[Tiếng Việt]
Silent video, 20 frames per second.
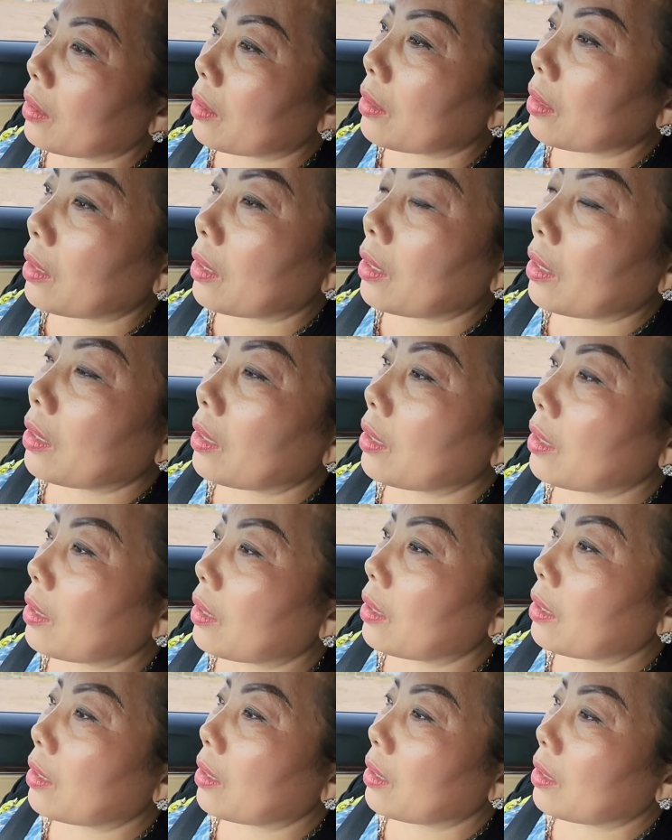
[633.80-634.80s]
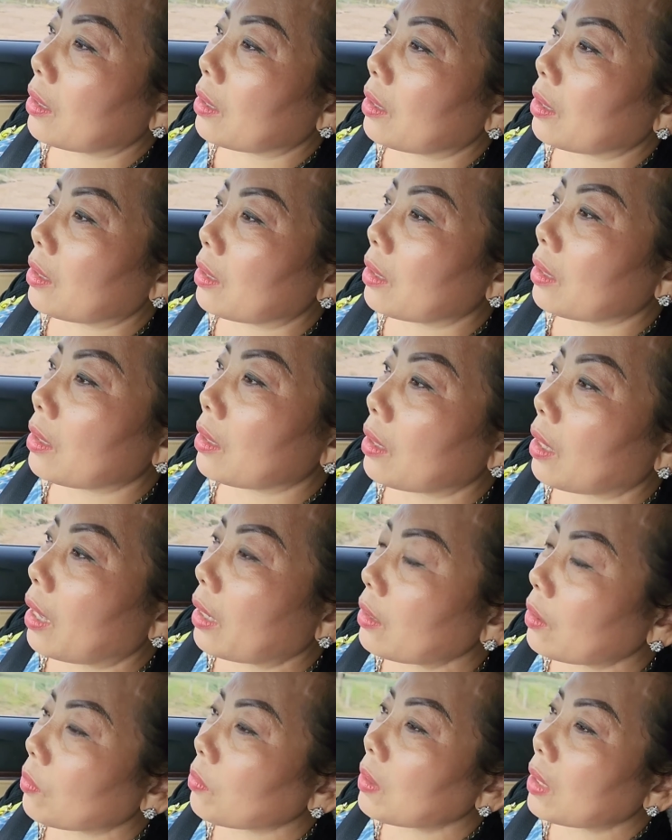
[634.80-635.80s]
thì à,
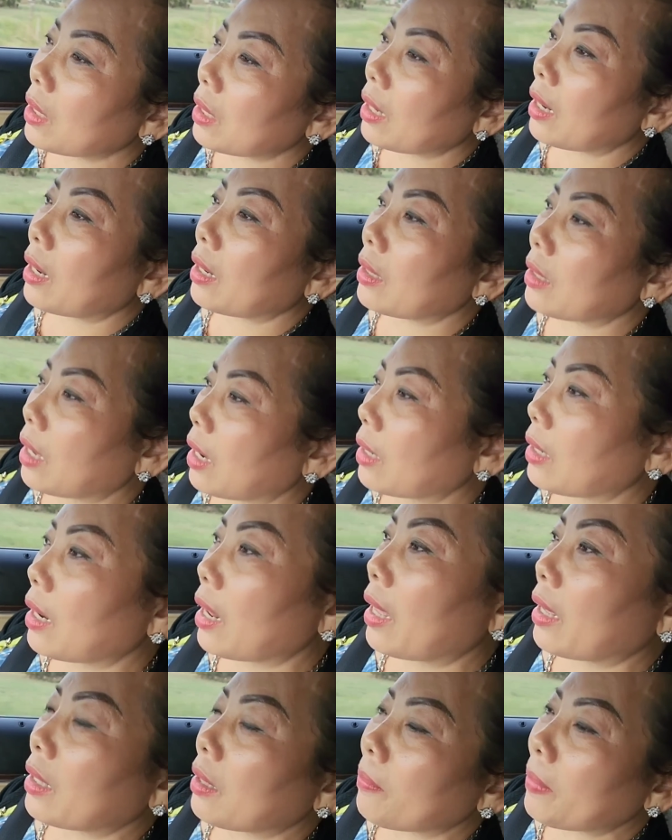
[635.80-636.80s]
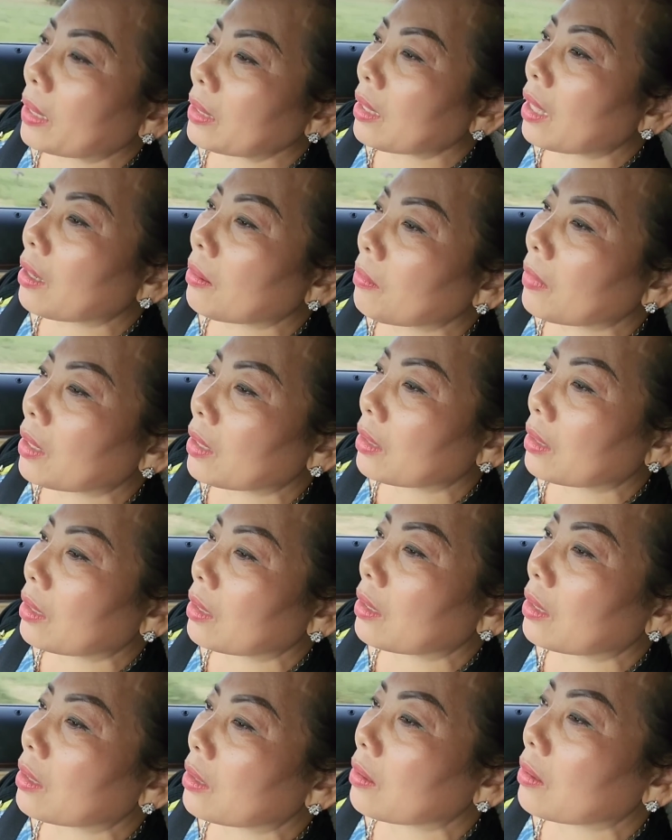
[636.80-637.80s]
anh cũng nhìn nhận lại cái bản thân mình
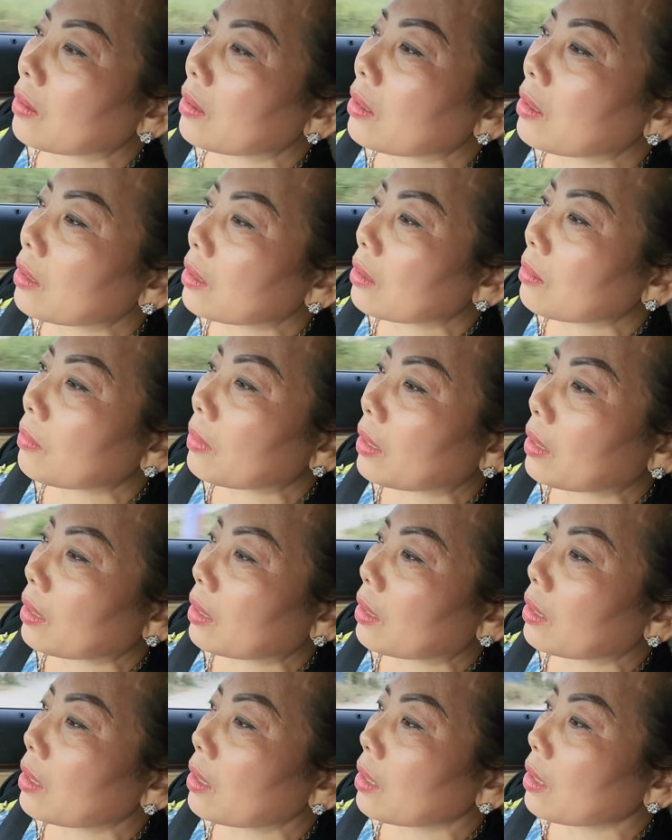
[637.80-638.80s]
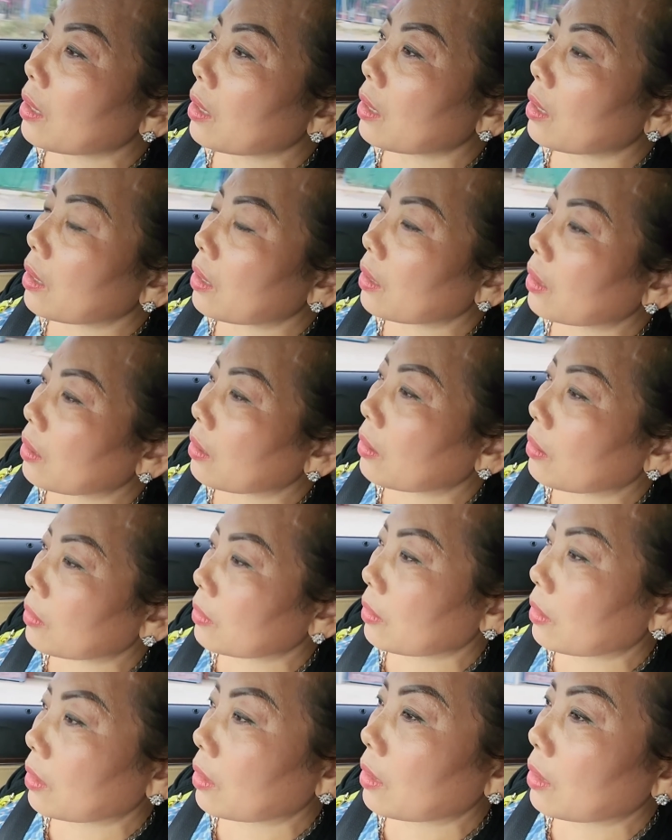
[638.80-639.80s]
thì đừng có nên mà à,
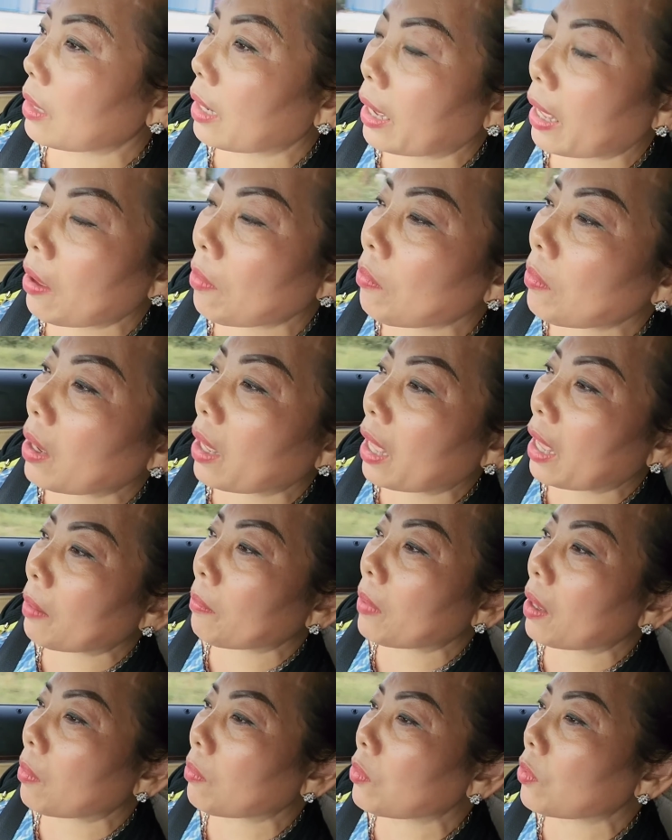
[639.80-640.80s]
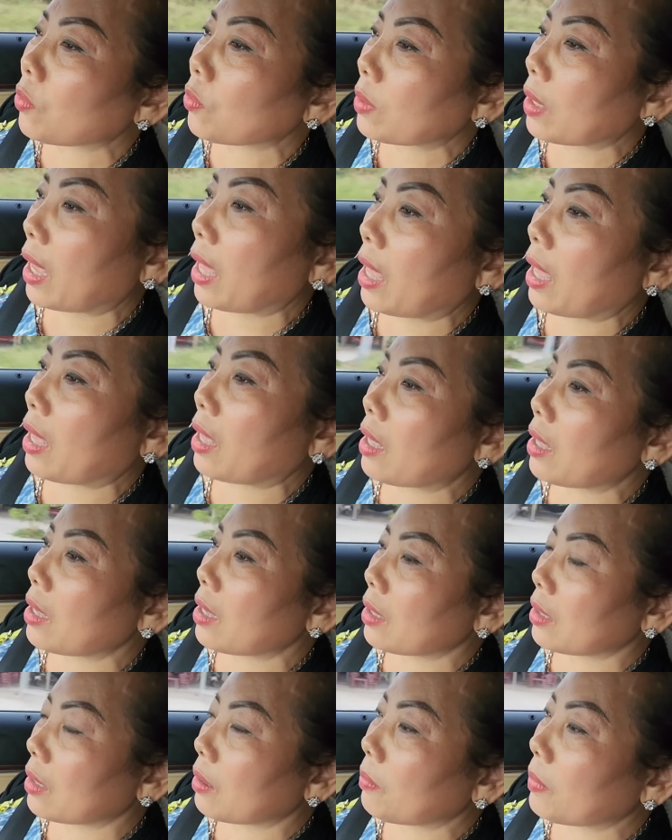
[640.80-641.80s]
thì đàn ông mà ai mà không rượu chè
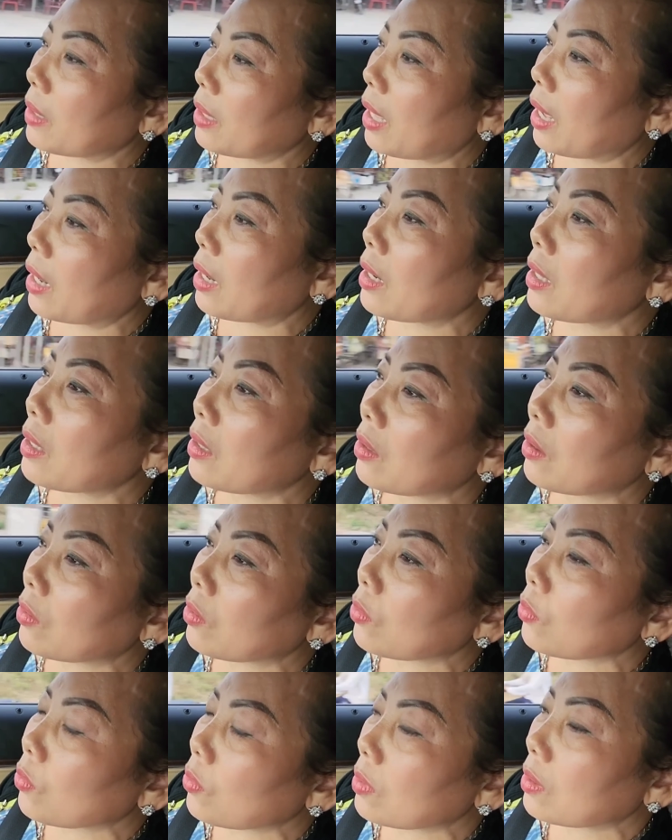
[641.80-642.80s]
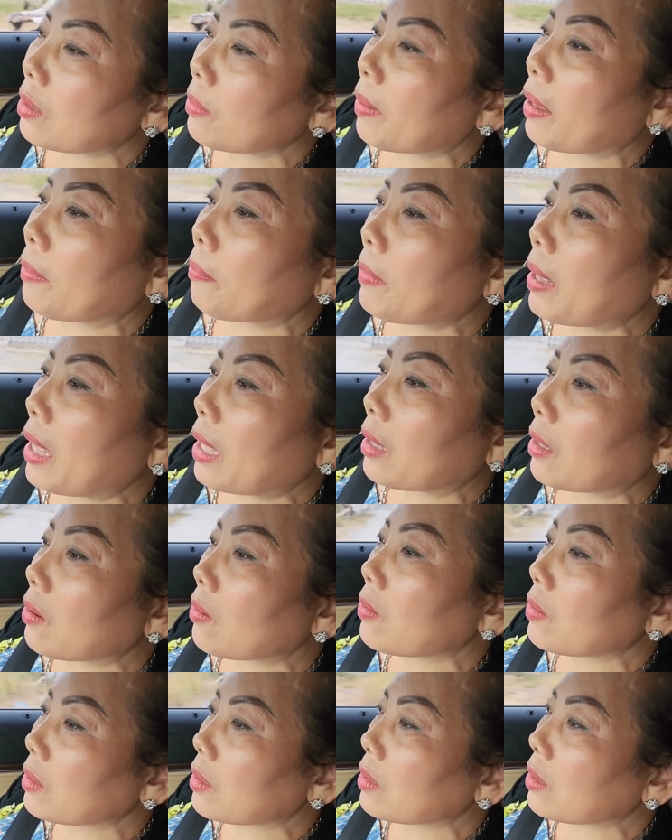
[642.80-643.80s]
nhưng mà vài ly cho vui với bạn bè
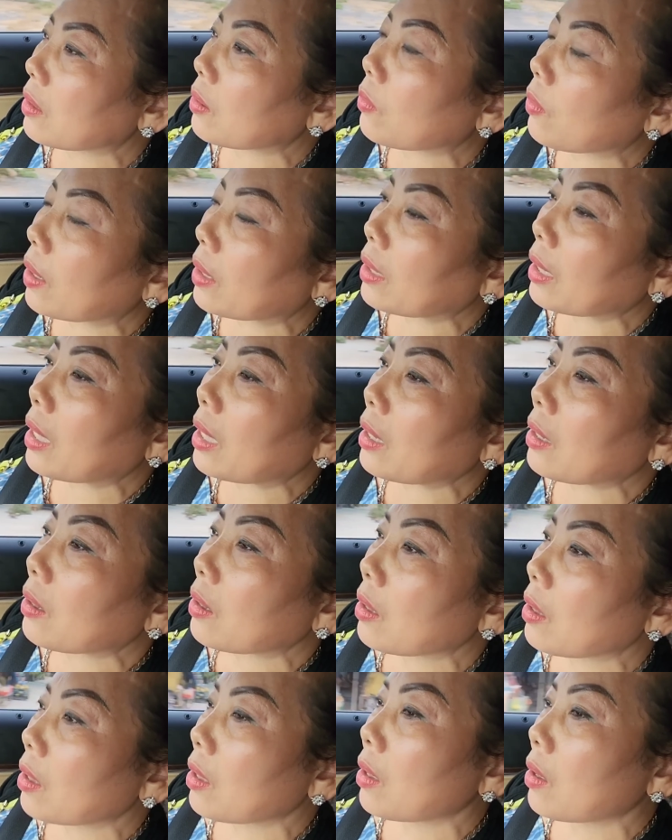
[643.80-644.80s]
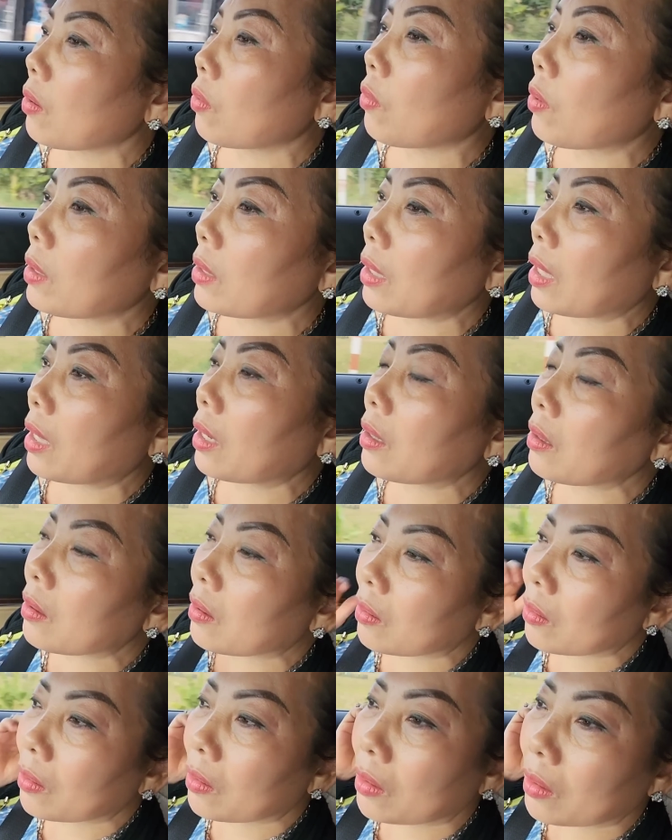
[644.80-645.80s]
thôi chứ đừng quá chén quá chén
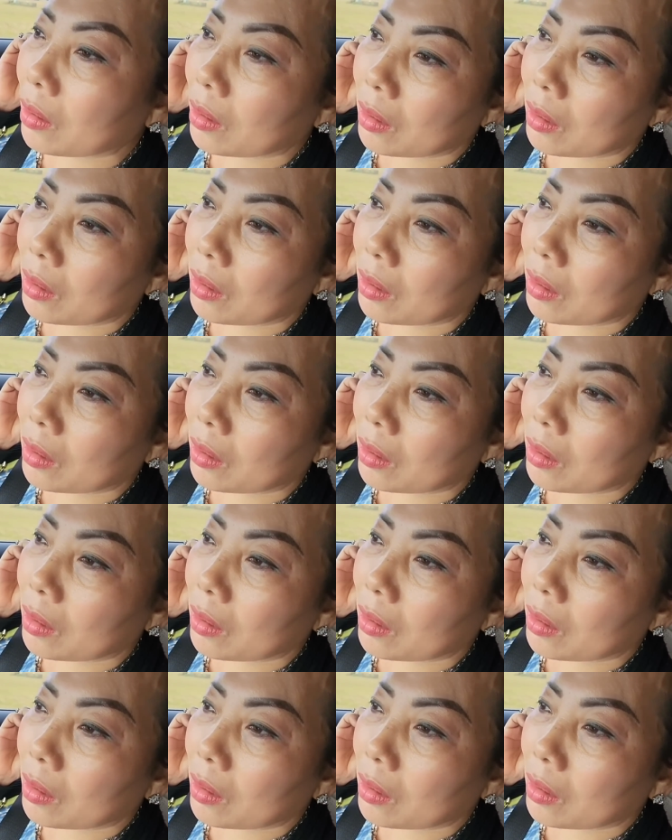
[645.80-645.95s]
rồi